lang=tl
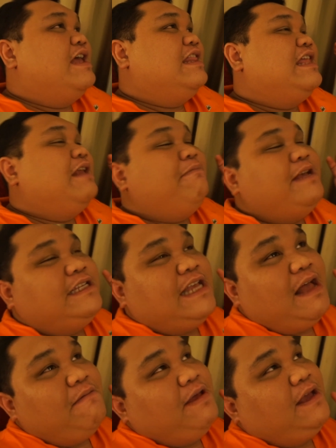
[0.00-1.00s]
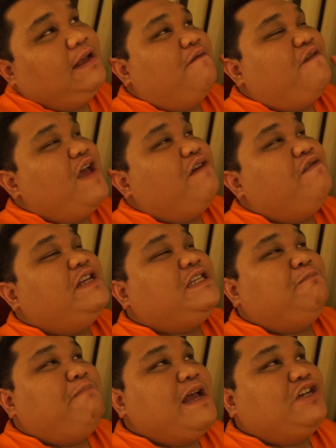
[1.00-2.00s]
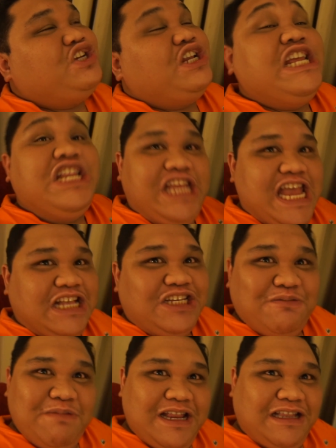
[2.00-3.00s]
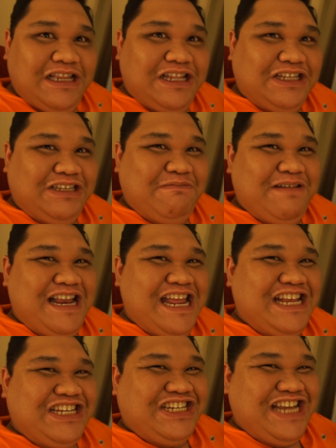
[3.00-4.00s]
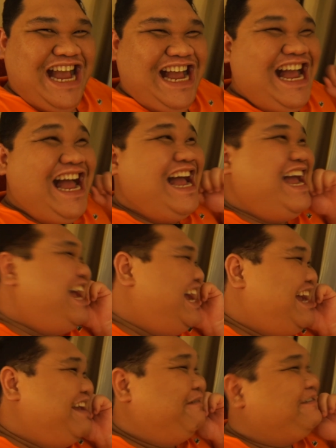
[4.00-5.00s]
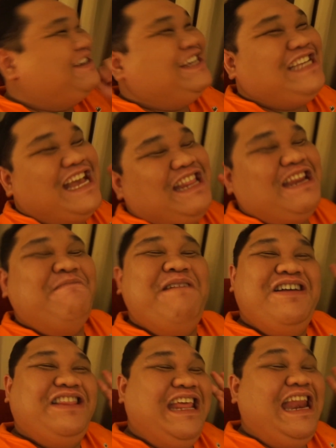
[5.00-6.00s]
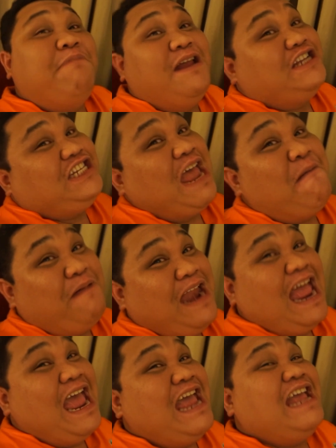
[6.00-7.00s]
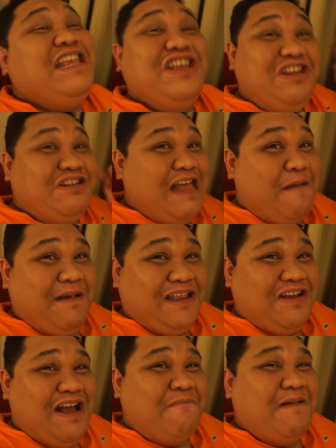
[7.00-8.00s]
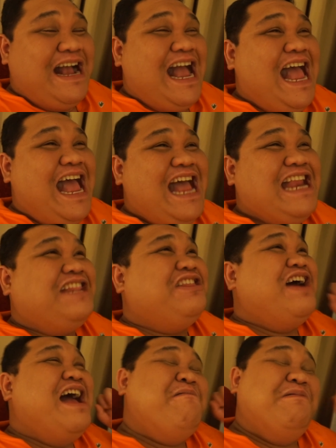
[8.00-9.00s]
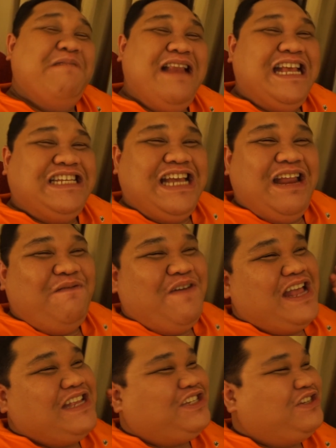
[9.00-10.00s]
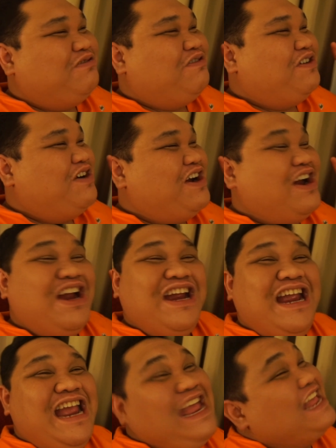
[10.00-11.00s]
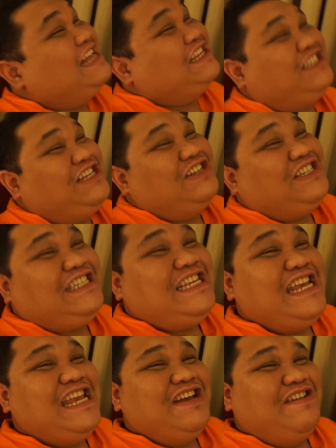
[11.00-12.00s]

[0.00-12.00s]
dahil may isa kaming very special engagement dito sa Malaysia. I'm so excited about it. Pero syempre, yun yung dapat yung abangan at ang aming Malaysia adventure. So, see